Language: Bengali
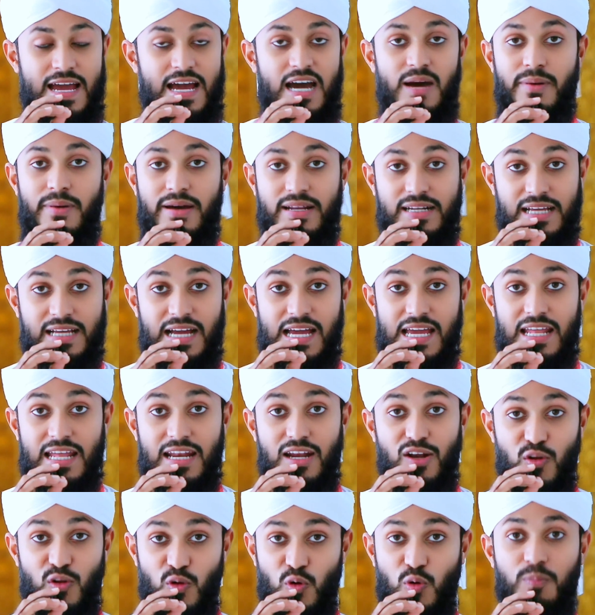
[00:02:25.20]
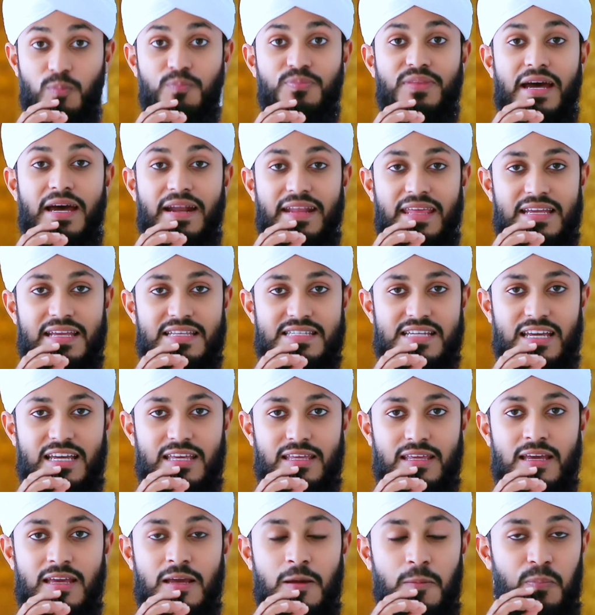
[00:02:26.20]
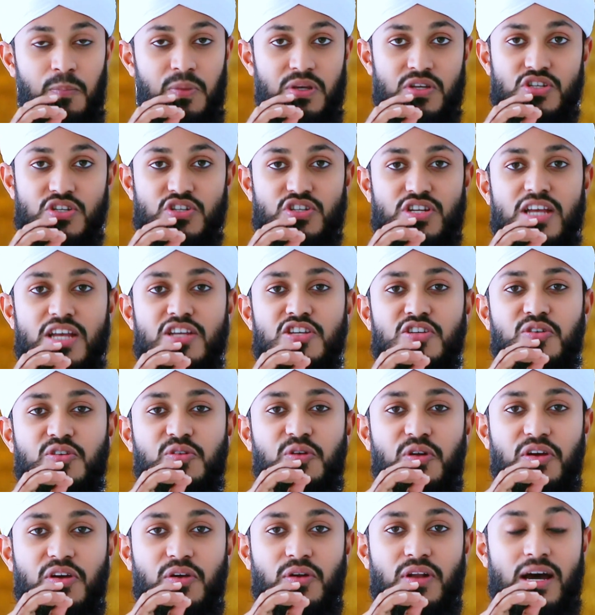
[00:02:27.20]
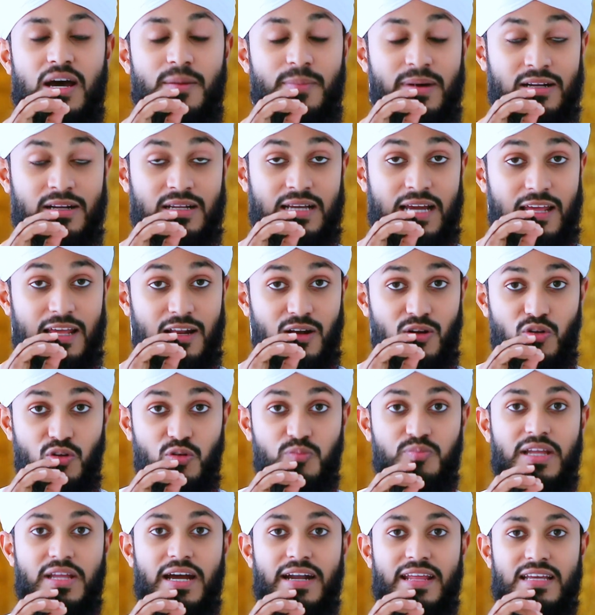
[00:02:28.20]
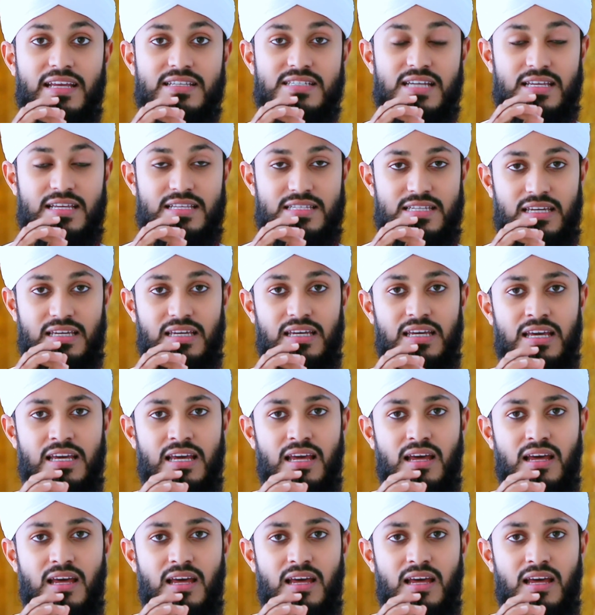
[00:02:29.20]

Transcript: আমার গায়ের লোম দাঁড়িয়ে যায় বিশ্বাস করেন আমার গায়ের লোম দাঁড়িয়ে যায় যে